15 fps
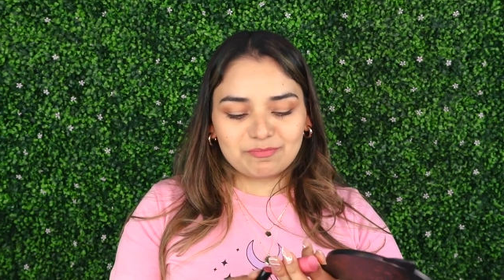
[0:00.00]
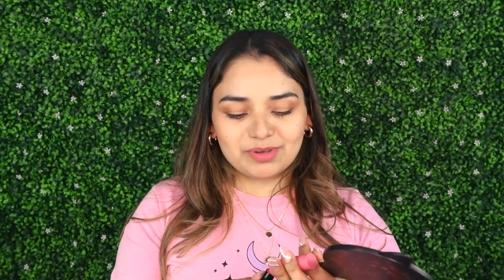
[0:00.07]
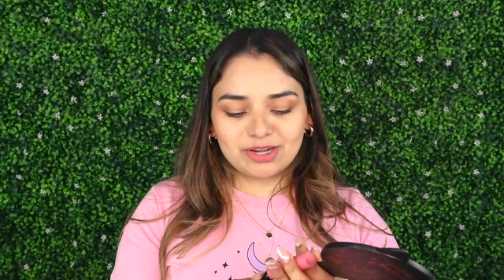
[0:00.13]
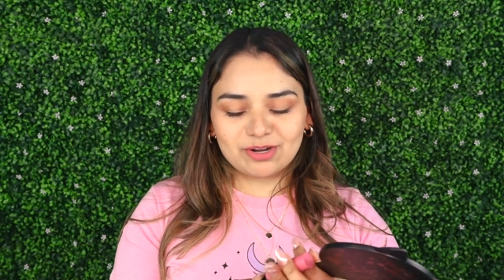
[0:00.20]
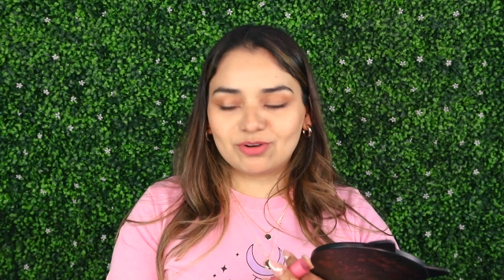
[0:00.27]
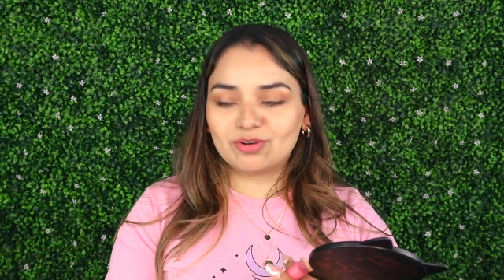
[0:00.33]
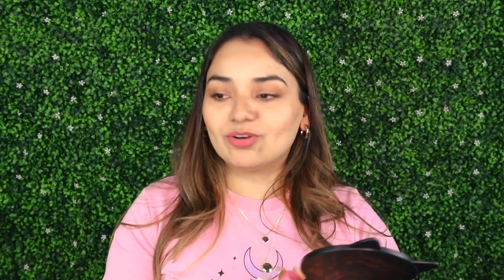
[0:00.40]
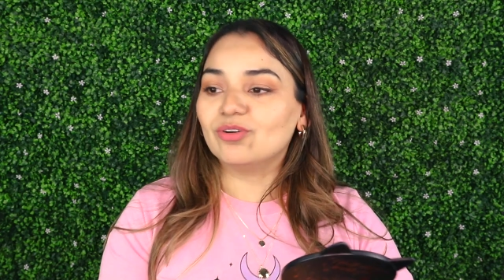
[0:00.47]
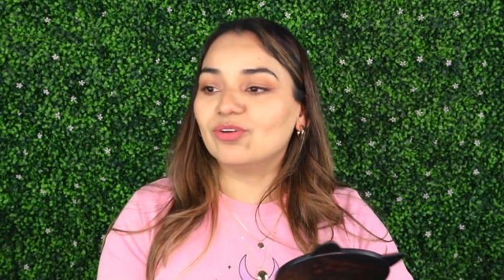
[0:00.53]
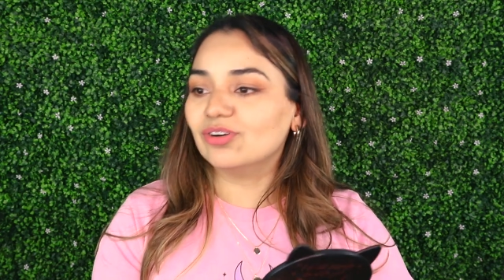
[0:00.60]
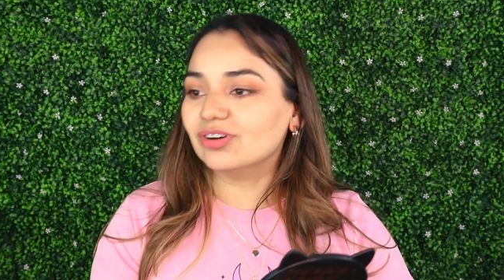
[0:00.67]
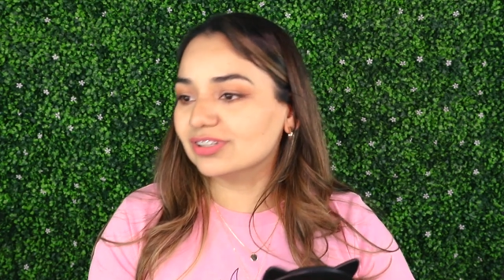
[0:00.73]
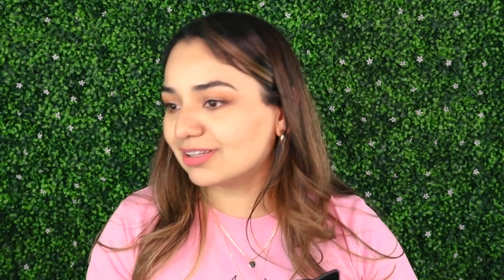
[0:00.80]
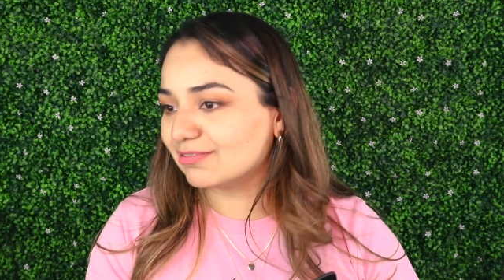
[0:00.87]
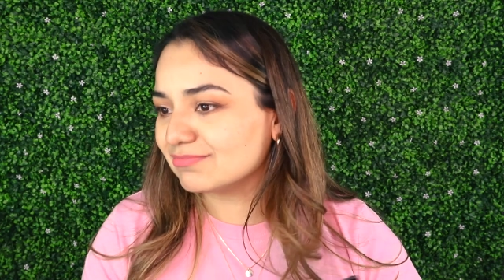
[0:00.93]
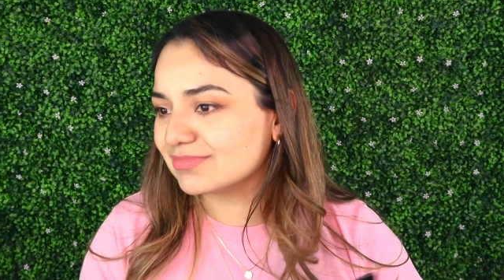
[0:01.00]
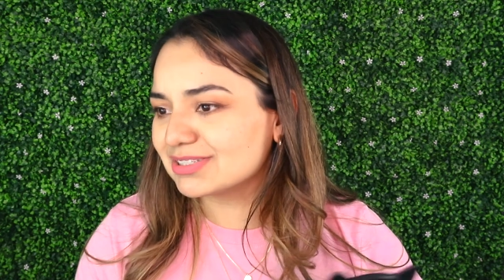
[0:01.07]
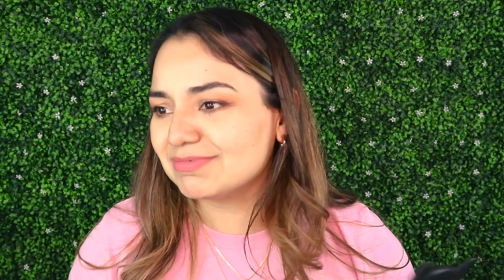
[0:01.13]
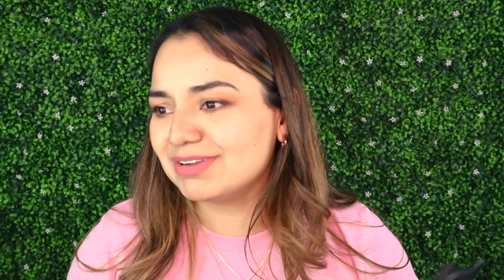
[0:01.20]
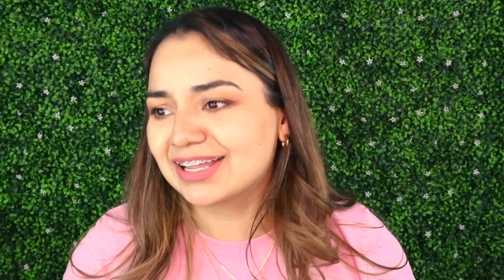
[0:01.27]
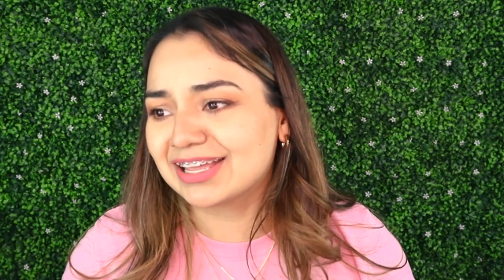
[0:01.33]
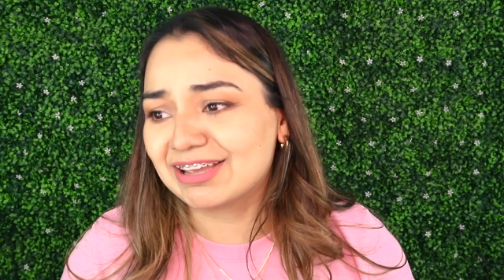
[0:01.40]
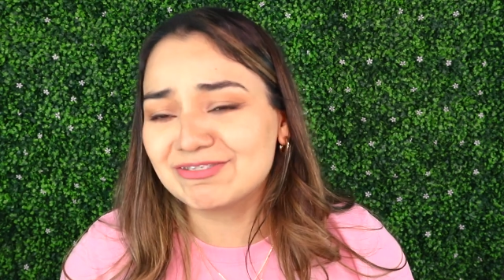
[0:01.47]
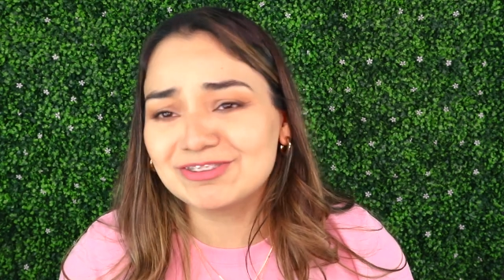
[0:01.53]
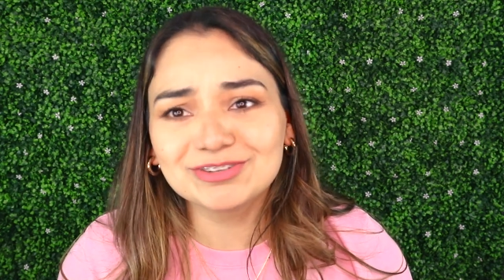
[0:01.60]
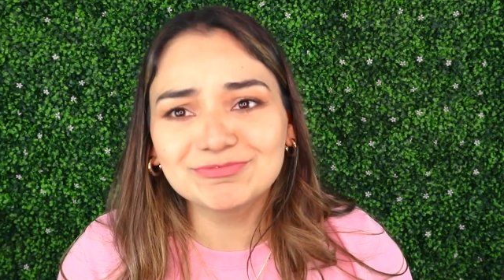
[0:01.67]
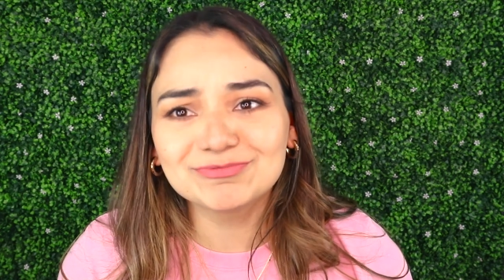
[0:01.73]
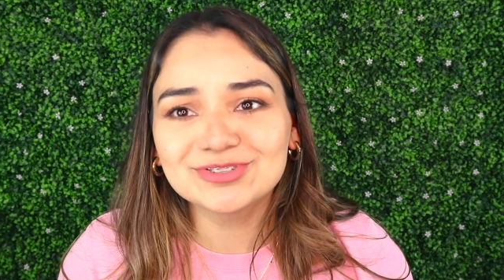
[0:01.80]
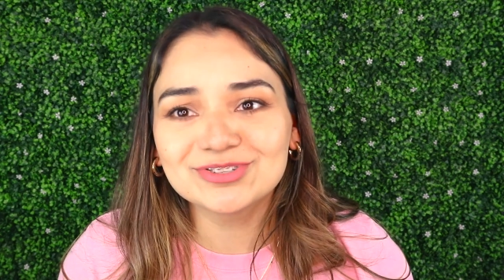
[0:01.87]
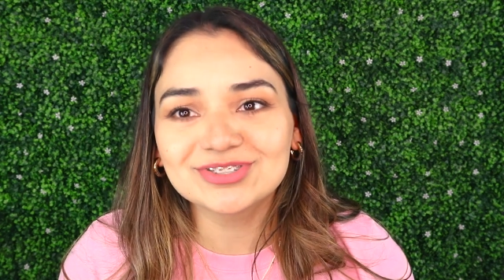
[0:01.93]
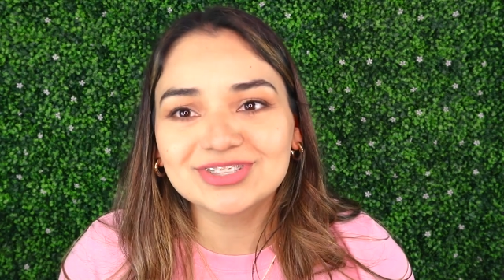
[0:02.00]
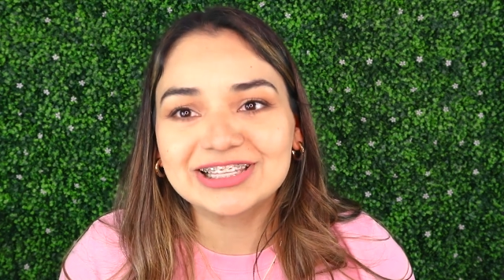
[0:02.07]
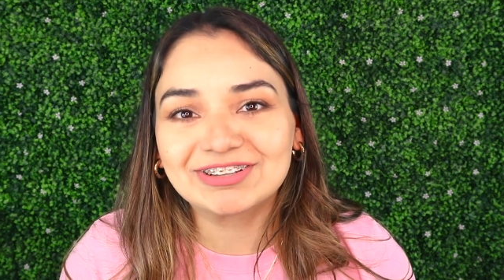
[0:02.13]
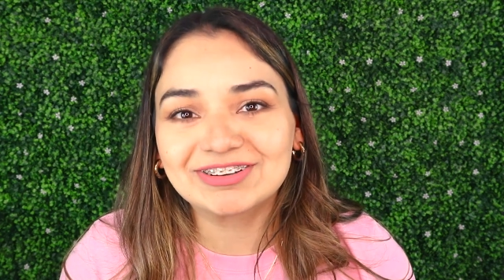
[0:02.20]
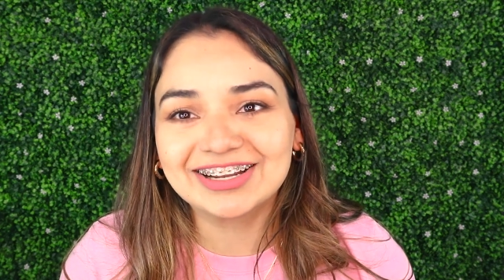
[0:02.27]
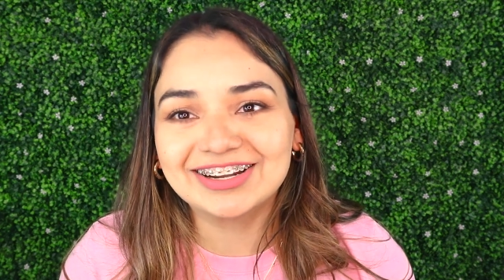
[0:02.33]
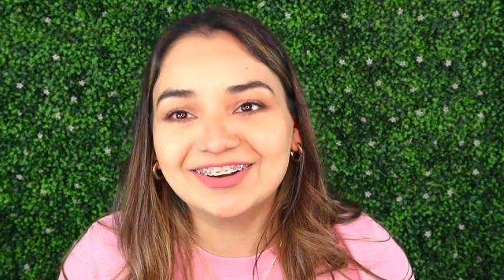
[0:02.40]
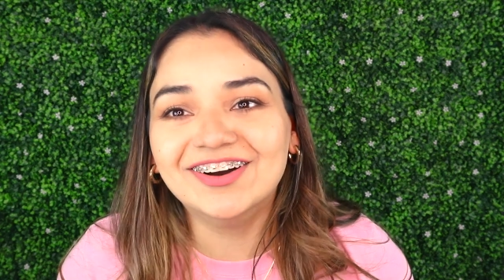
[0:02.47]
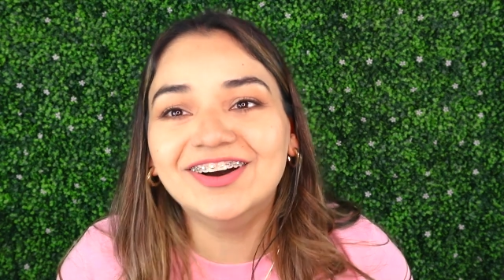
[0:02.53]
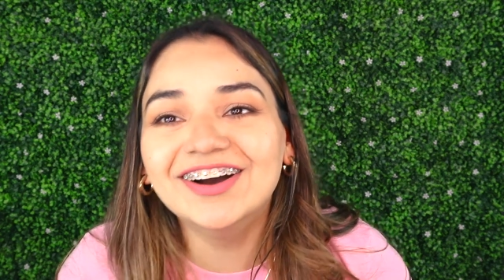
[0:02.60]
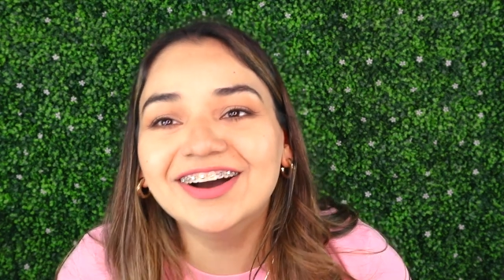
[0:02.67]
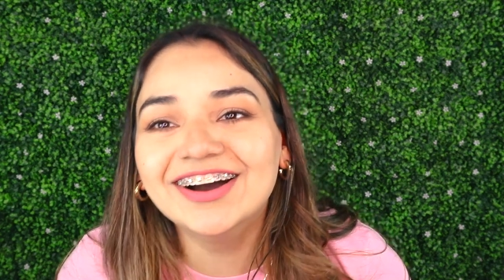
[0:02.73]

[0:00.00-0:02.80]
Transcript: Pero si me le queda viendo mucho, siento que no.